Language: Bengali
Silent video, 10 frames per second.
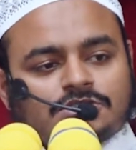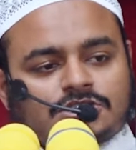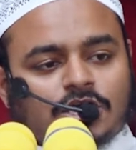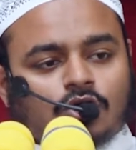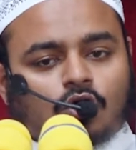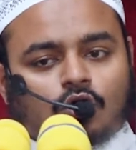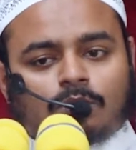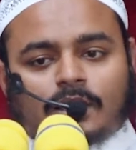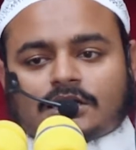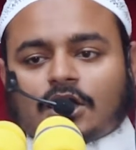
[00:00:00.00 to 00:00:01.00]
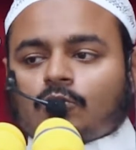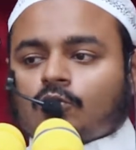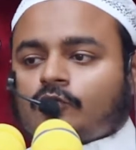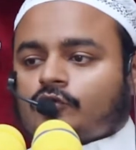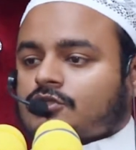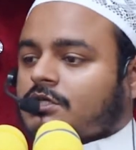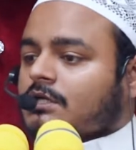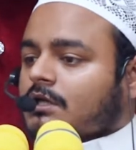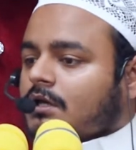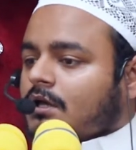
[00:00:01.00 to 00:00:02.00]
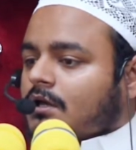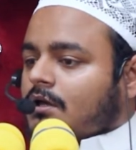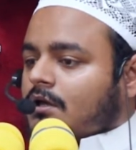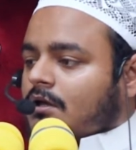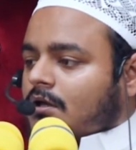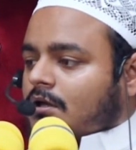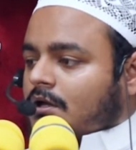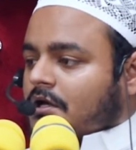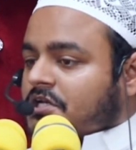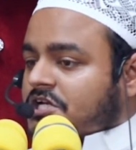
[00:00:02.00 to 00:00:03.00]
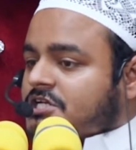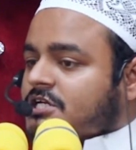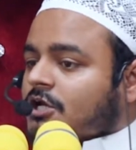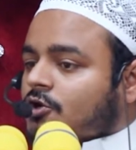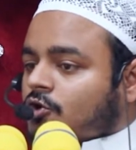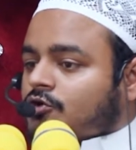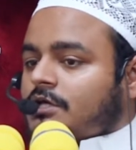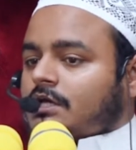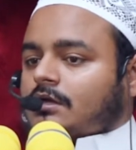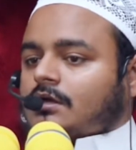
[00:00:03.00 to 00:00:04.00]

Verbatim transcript: যেই রকম একটা অনুভূতি গ্রীষ্মের রোদে